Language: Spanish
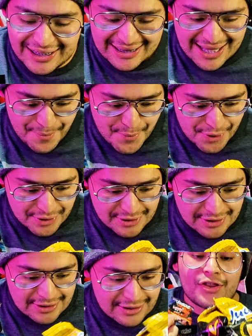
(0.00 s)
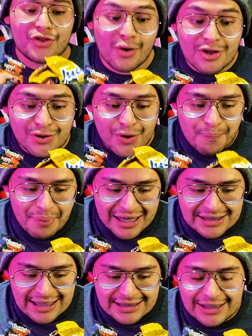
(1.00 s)
Tenemos dos
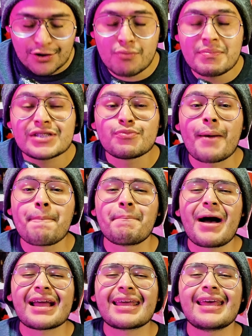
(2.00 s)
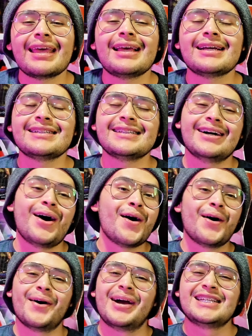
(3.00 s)
sorpresas en un mismo empaque.
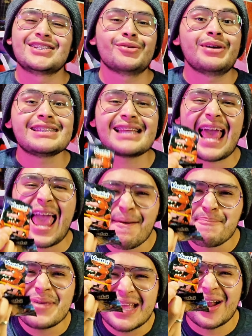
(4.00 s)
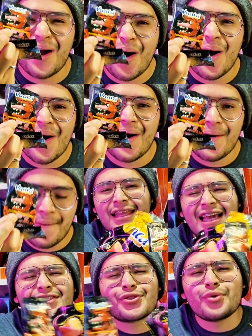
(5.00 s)
Oh, esto es épico.
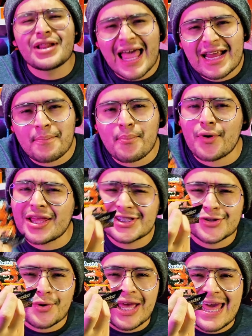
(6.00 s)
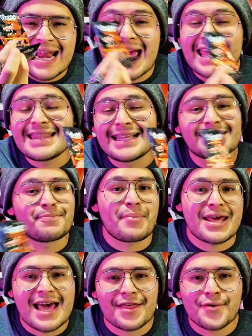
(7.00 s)
Deja tu like por esto que era
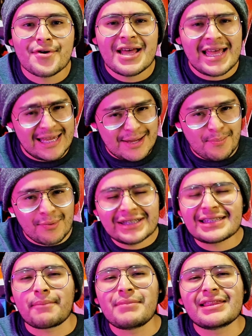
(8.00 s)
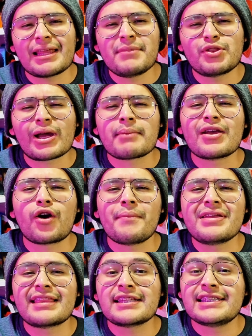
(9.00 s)
inesperado y pues también te invito a que me
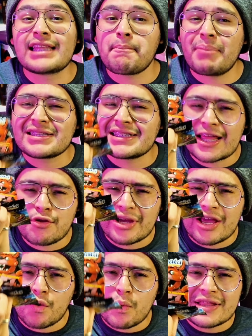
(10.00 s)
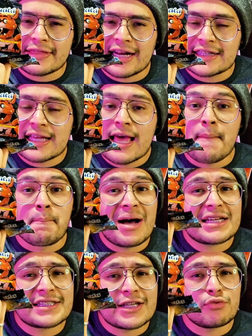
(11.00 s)
comentes si te ha pasado que encuentras
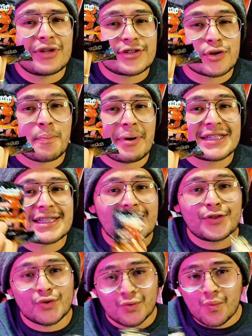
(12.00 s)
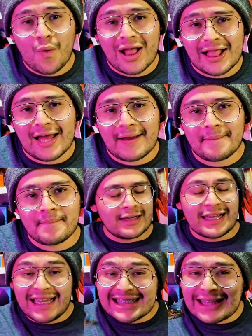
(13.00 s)
más de una sorpresa en tu bola.
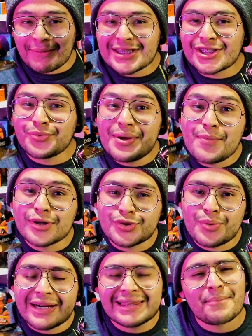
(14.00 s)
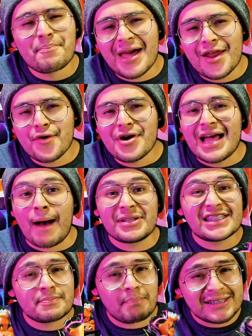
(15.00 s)
Esta vez tuvimos suerte, pero a
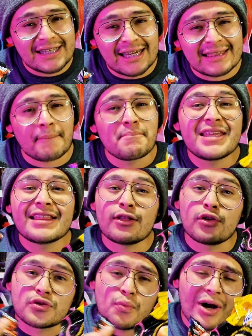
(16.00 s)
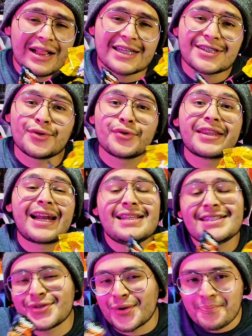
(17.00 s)
veces pasa que también los voilas no
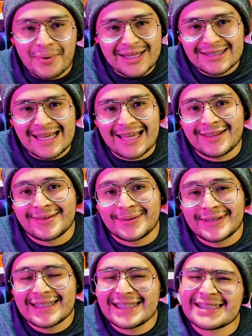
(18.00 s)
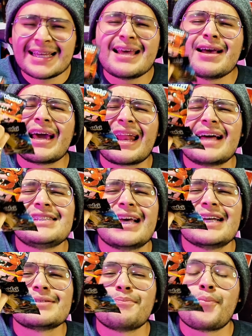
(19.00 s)
traen sorpresa, entonces
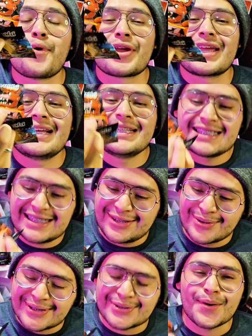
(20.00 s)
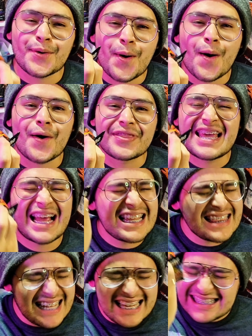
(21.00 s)
Gracias porque si nos tocó.
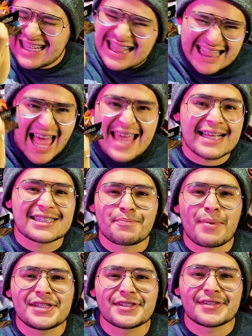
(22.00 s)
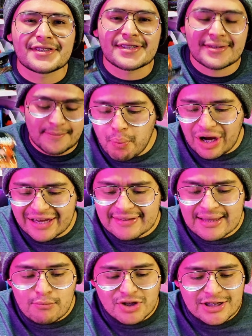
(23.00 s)
Dejen ese like, Spacers. Por acá
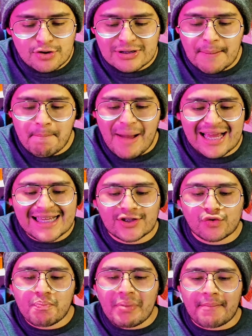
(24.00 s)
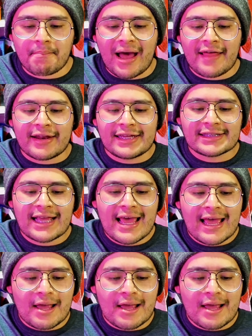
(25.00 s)
tenemos estos empaques súper padres.